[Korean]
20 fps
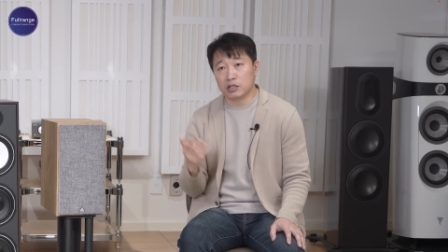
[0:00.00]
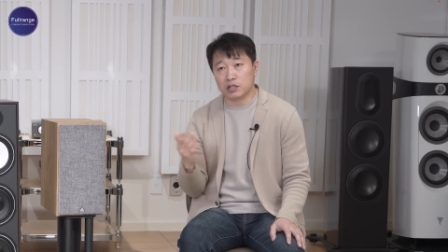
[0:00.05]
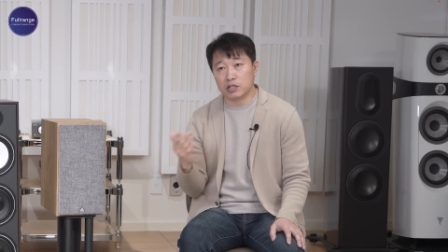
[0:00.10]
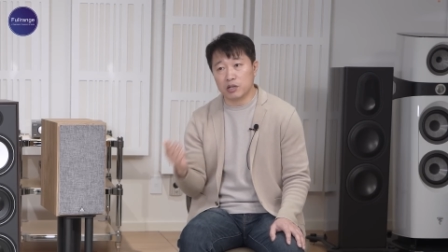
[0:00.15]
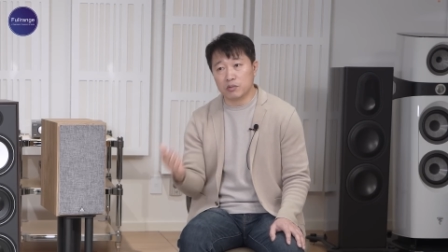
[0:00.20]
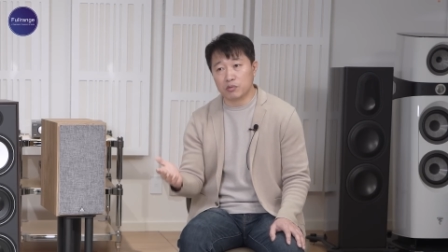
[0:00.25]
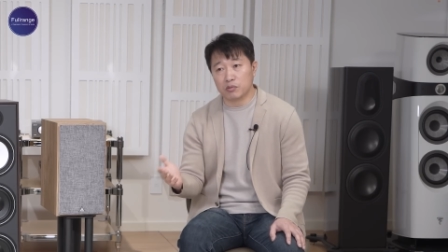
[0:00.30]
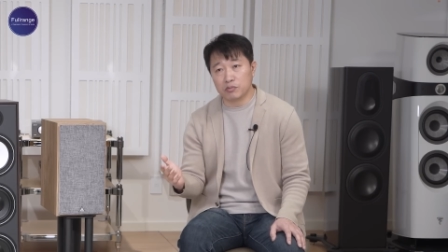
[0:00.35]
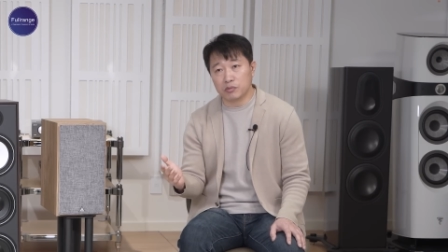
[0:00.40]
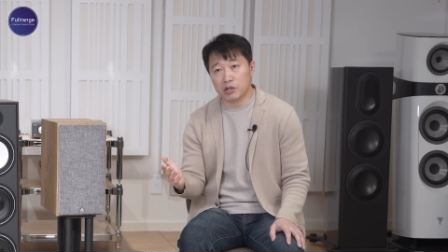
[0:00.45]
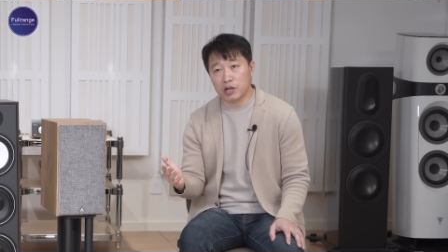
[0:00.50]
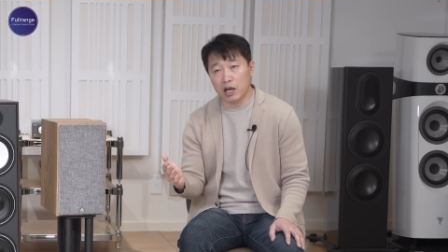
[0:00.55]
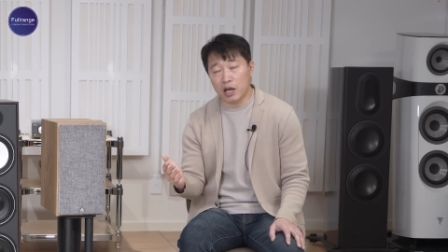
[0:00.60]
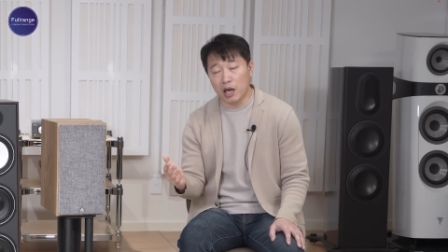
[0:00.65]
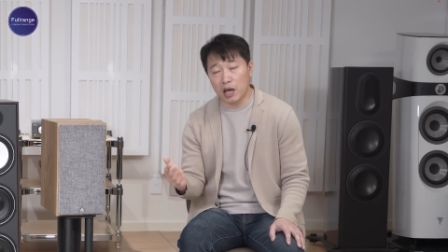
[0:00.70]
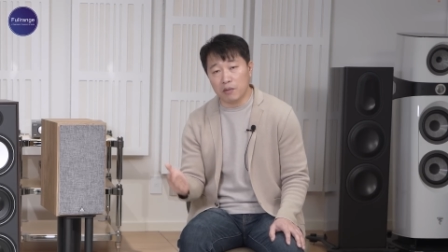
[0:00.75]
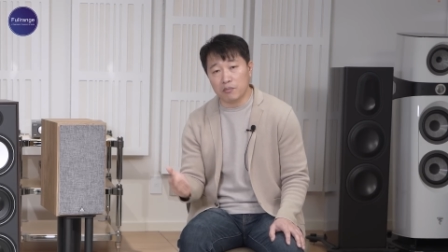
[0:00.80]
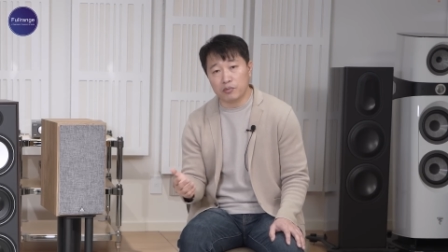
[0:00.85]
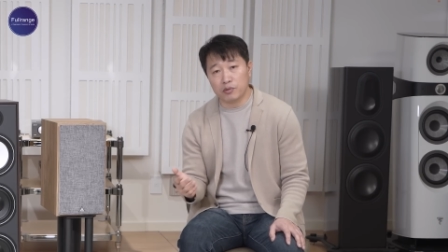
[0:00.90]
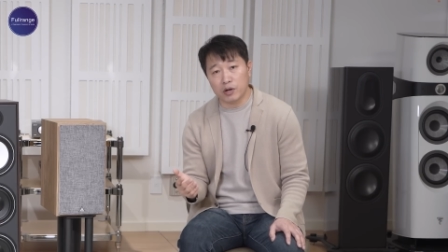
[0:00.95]
그 제품들의
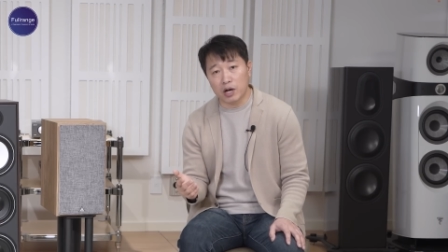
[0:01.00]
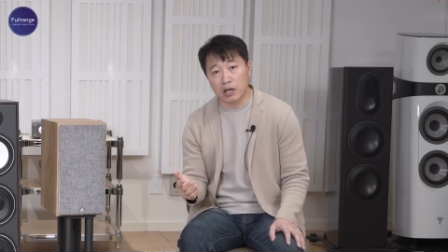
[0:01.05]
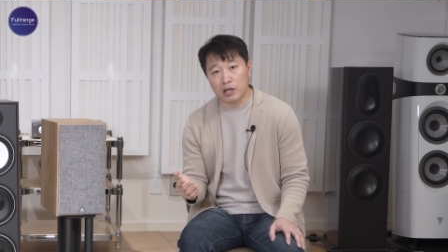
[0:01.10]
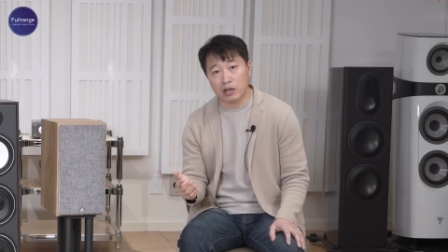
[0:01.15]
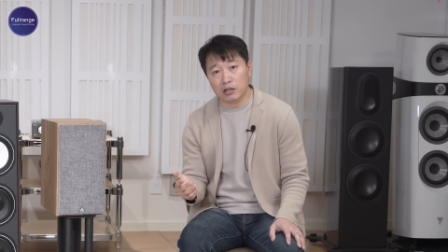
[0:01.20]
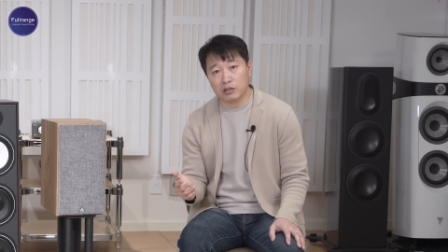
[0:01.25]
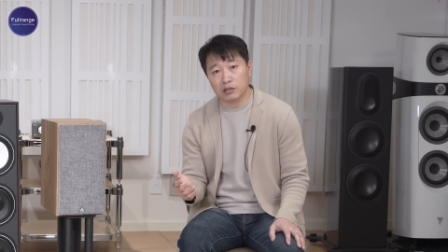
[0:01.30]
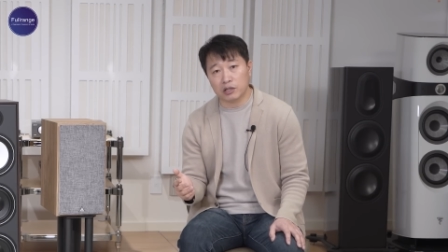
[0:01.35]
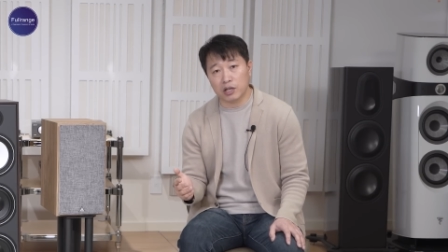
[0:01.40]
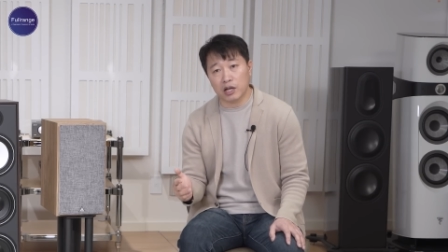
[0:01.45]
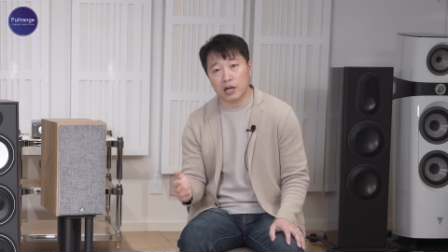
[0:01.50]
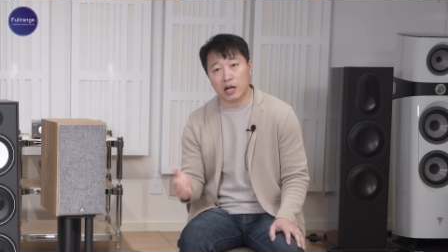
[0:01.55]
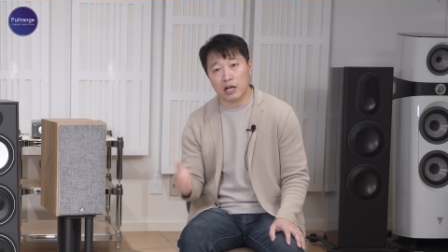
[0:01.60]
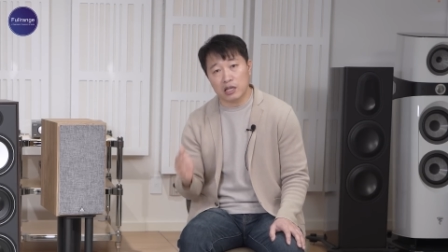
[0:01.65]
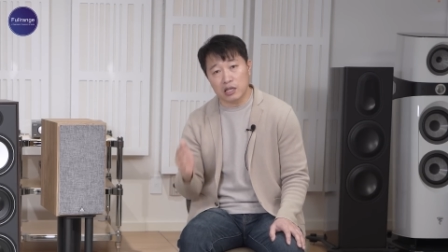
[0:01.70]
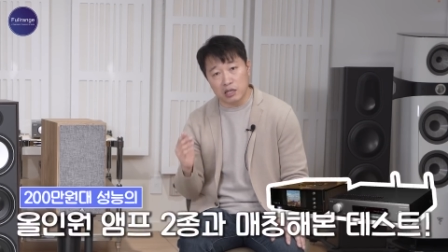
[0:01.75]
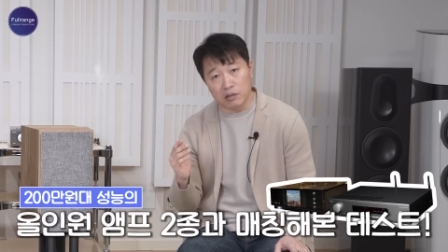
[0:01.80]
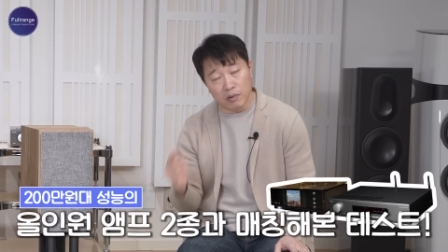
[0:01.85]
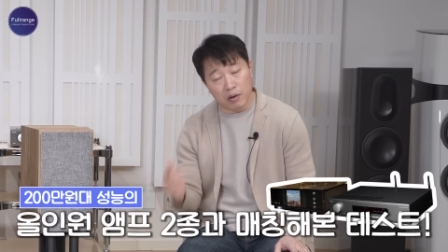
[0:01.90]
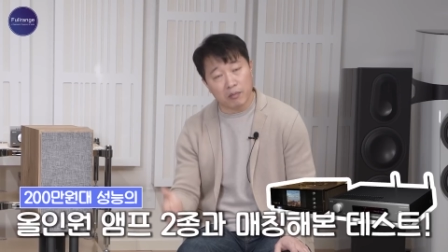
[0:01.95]
앰프 가격은
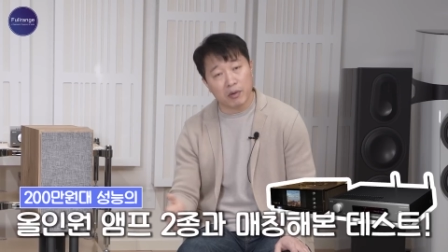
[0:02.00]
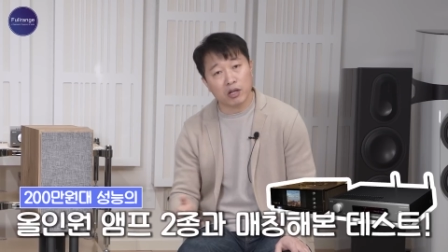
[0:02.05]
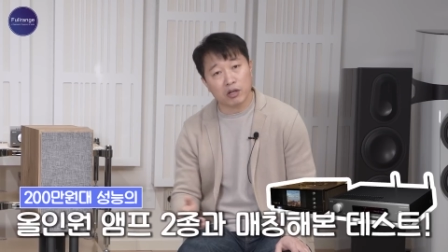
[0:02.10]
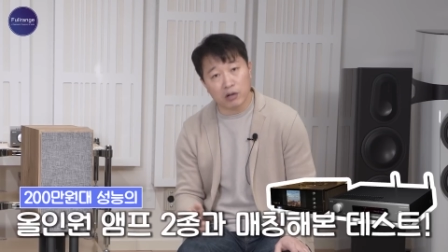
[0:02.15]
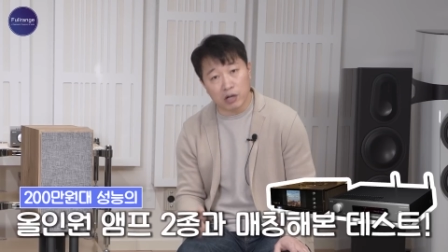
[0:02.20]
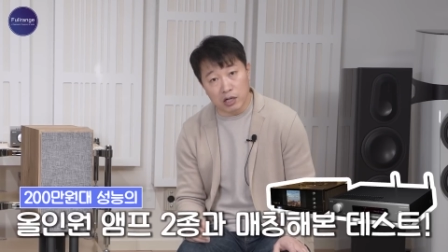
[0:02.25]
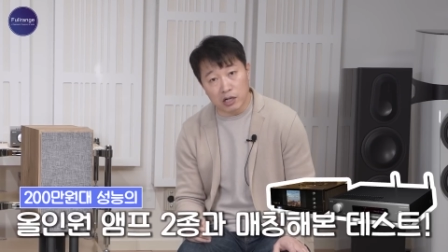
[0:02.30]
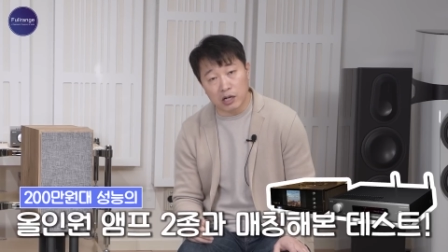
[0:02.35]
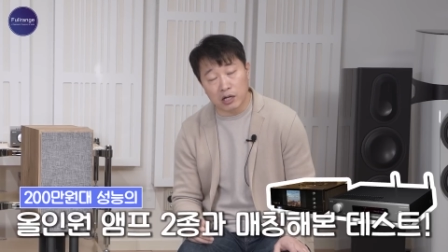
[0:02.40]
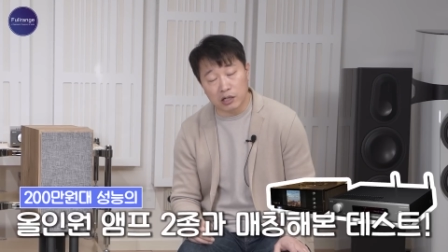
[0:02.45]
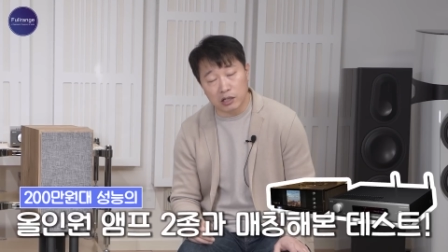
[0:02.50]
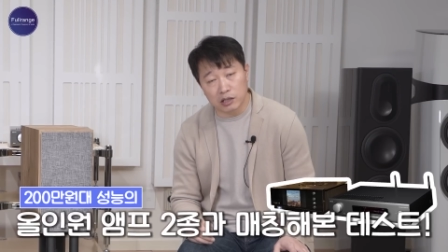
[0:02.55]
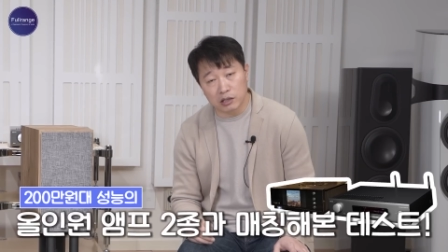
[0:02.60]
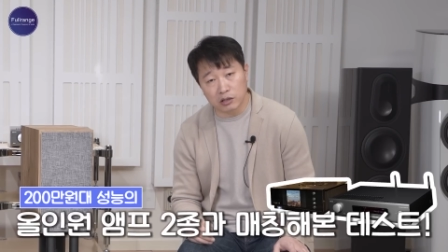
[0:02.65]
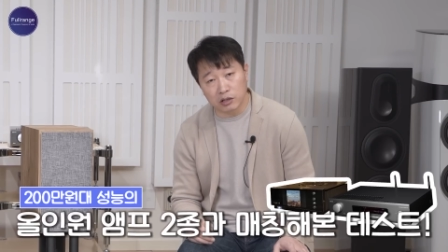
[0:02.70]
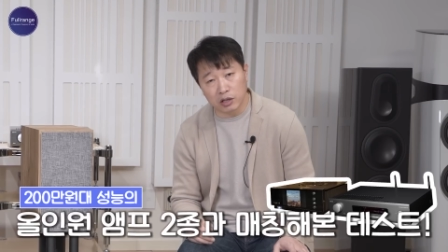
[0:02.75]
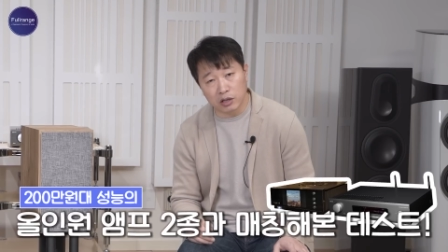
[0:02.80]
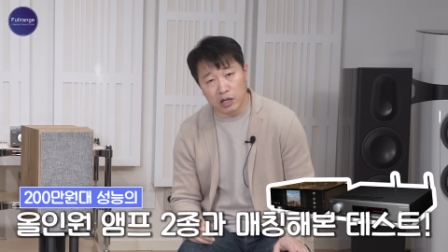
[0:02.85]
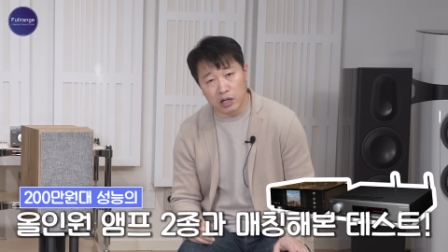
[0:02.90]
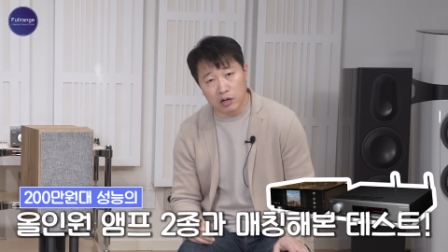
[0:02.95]
대략 200만 원
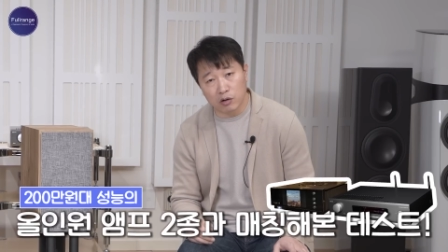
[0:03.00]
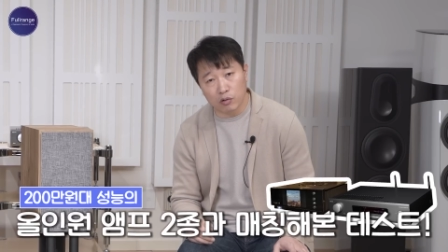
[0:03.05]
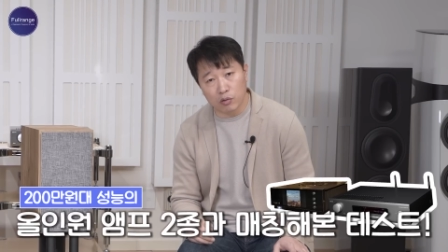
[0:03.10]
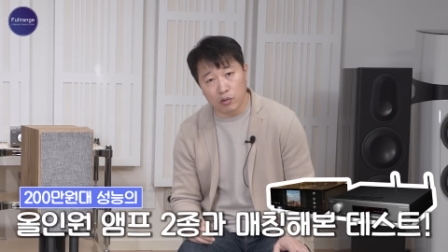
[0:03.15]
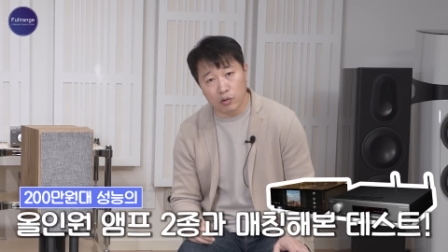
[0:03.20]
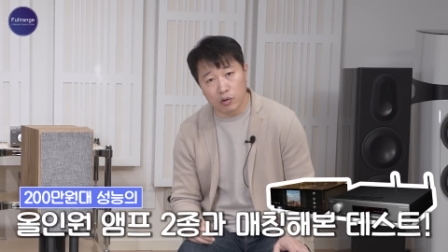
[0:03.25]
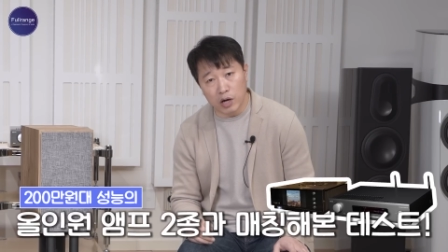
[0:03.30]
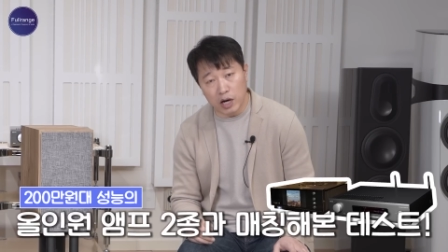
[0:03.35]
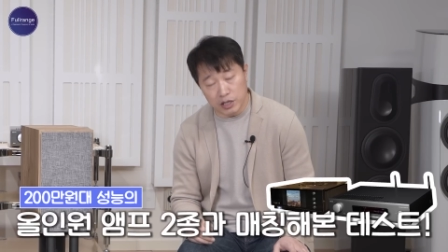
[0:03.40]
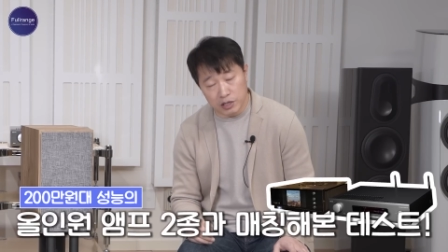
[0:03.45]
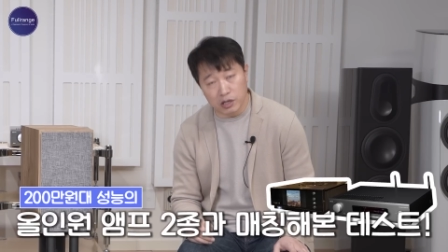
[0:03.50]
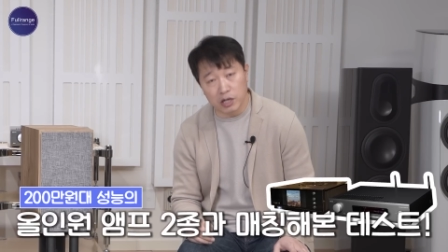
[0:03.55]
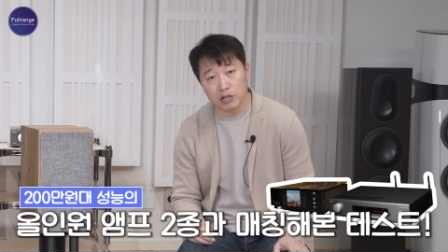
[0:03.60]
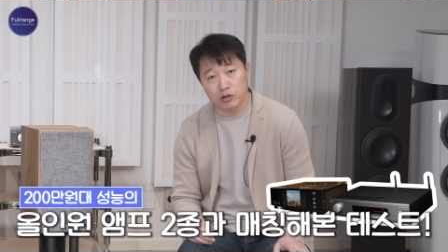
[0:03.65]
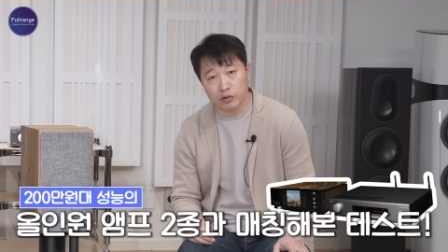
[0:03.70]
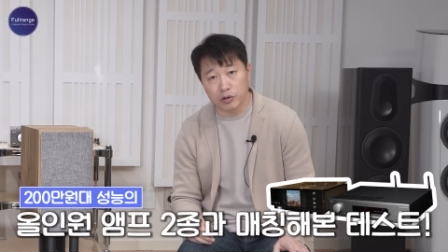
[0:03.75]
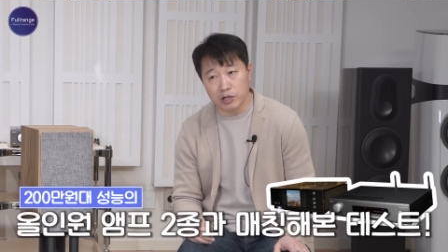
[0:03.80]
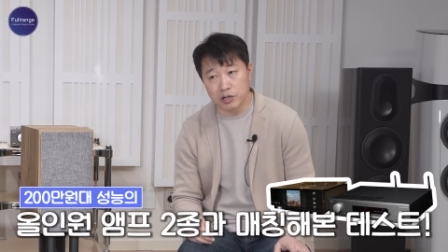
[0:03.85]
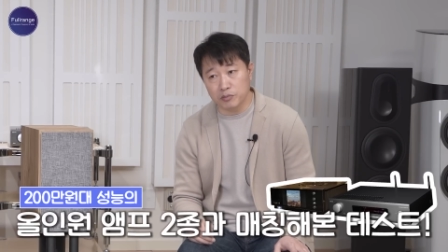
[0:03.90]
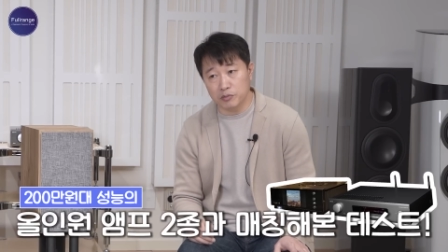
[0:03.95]
된다라고 가정할
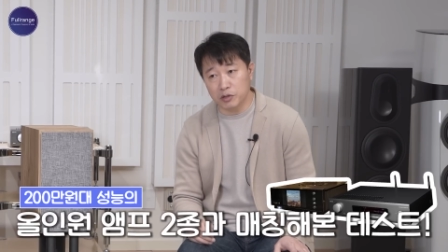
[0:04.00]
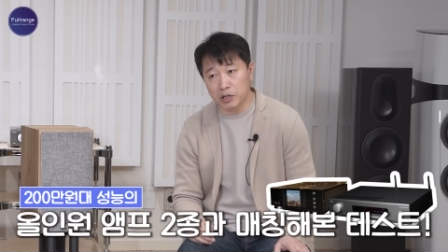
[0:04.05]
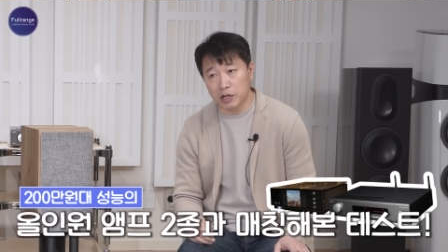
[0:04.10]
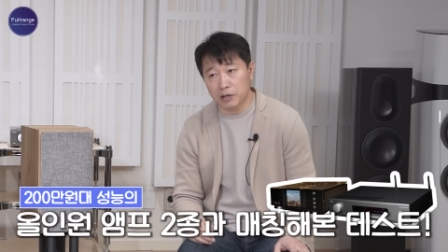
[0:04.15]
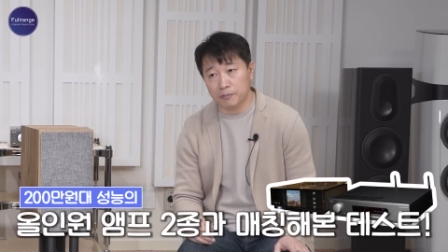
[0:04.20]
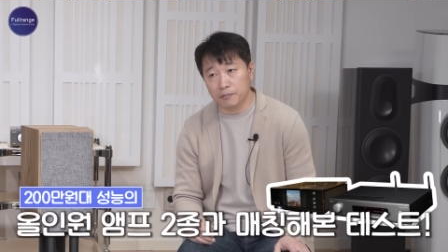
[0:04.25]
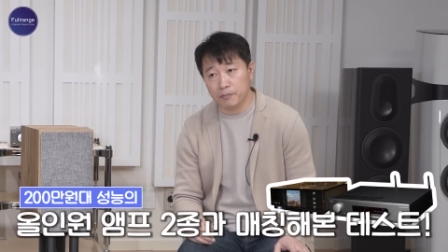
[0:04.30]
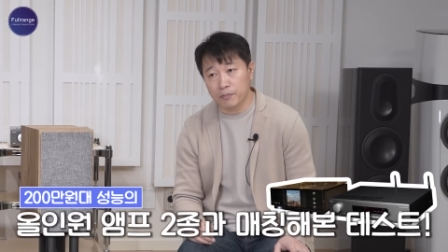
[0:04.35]
수가 있습니다.